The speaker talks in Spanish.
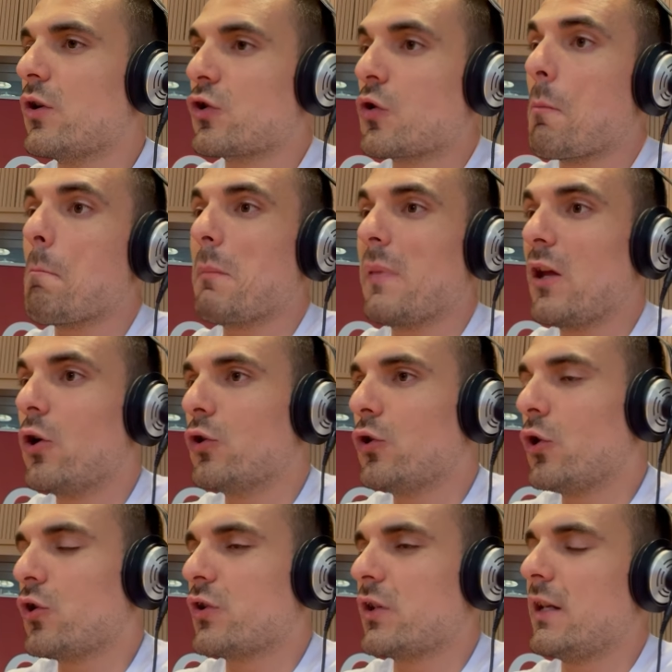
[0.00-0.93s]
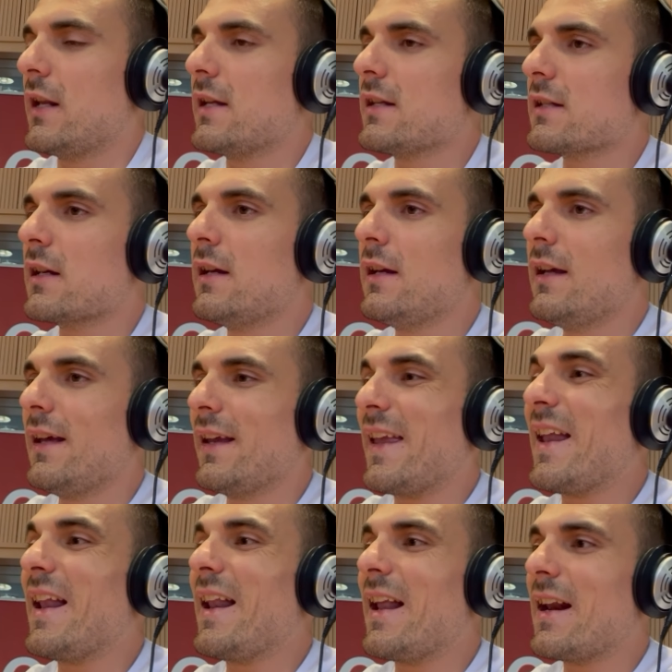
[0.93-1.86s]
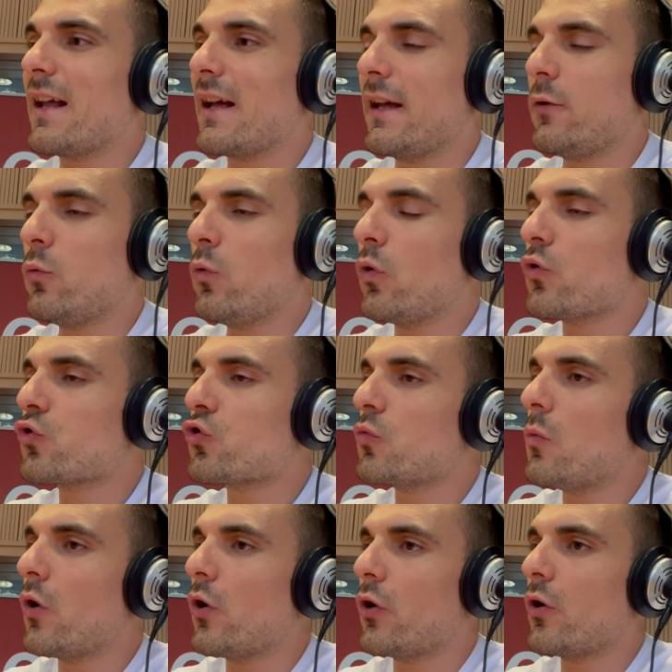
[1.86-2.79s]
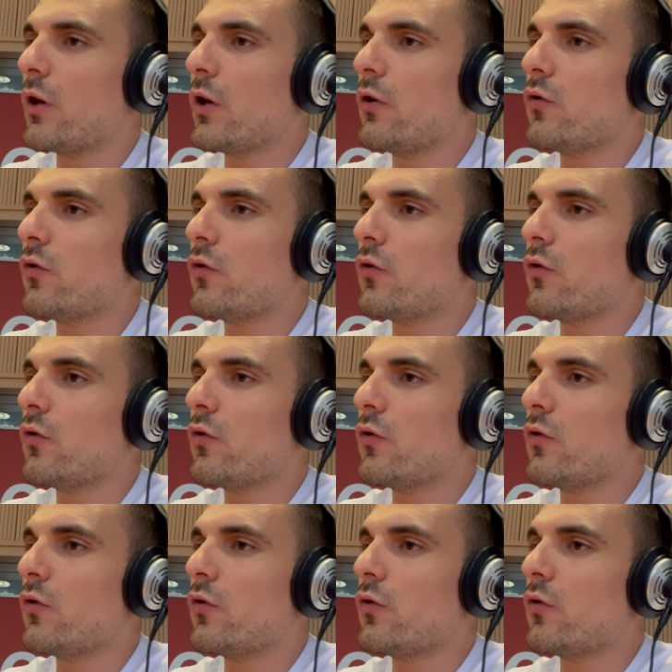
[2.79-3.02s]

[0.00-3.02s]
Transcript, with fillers: que son micotoxinas que a la larga en un consumo crudo